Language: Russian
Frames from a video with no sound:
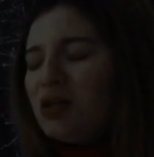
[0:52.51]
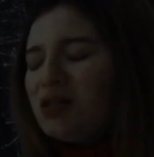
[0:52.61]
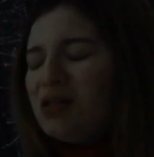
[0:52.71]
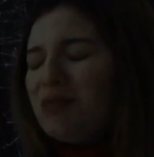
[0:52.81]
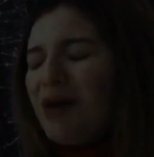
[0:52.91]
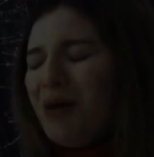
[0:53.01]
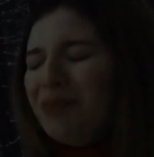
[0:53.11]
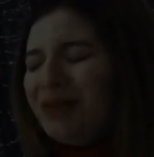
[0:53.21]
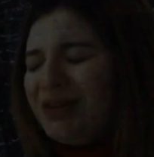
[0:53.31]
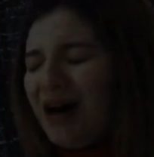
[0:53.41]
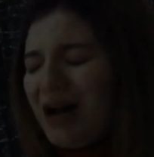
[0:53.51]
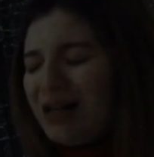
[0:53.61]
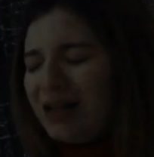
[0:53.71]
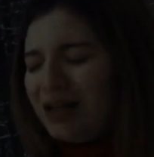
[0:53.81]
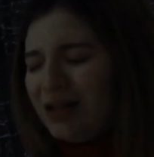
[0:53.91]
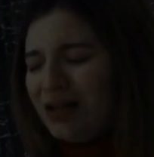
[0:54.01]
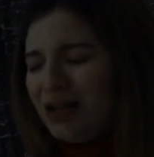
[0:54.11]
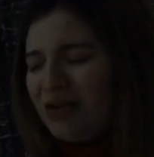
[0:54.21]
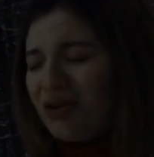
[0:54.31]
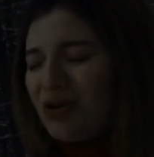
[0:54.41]
Тебя пытали
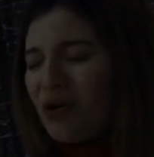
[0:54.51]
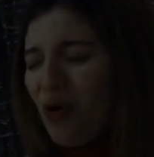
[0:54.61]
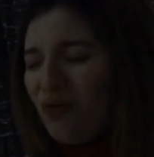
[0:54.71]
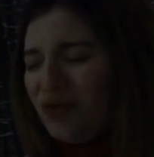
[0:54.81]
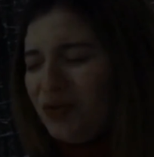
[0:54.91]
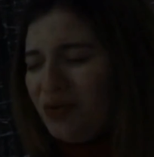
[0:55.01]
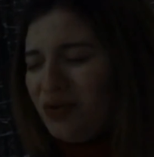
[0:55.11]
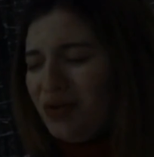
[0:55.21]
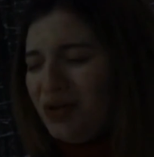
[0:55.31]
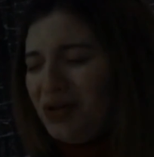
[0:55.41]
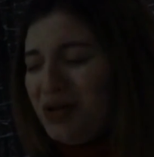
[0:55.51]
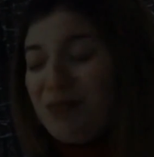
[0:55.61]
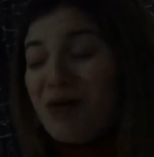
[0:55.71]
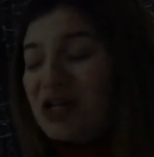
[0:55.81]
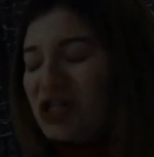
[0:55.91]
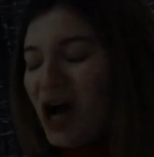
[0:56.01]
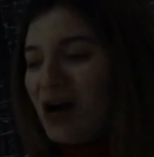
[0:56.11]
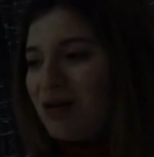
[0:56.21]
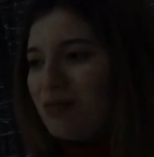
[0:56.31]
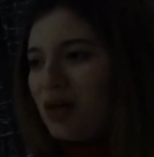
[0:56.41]
кровью и
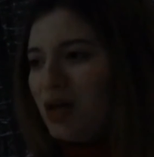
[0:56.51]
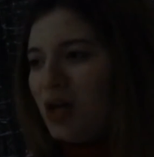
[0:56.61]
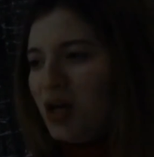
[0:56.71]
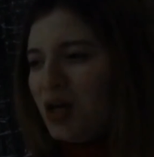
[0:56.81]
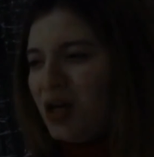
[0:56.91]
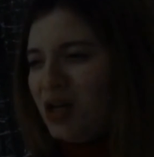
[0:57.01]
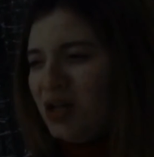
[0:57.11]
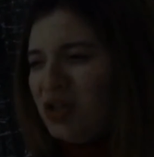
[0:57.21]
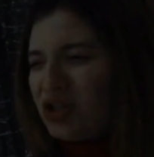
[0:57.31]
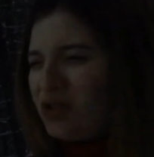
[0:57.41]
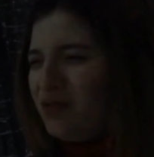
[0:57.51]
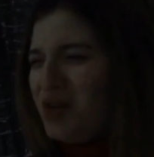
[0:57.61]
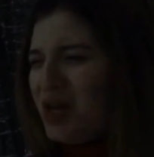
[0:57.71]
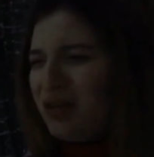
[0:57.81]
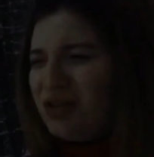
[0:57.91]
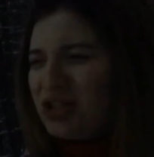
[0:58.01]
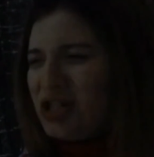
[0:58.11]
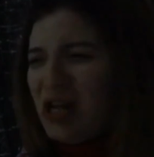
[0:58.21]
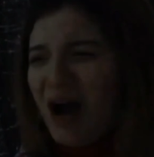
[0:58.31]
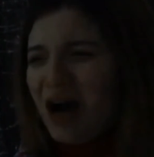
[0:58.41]
пожарами, И швед, и
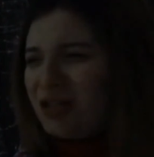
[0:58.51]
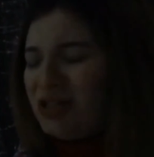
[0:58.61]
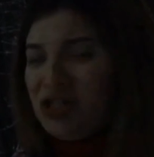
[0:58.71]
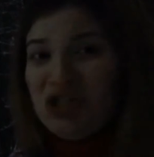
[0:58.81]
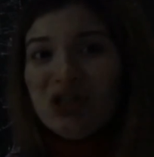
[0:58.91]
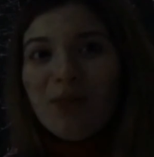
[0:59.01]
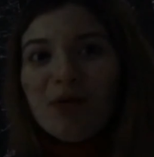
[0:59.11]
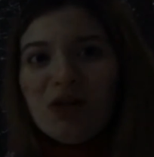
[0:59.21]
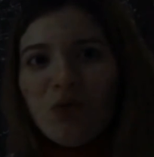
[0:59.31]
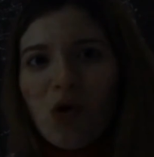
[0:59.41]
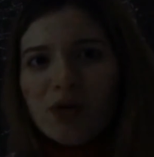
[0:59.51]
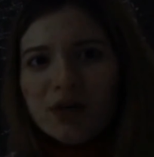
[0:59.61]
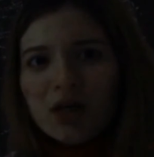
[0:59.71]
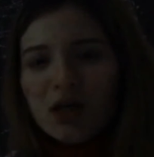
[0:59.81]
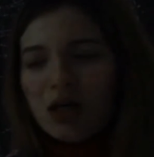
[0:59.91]
шляхтич, и Наполеон —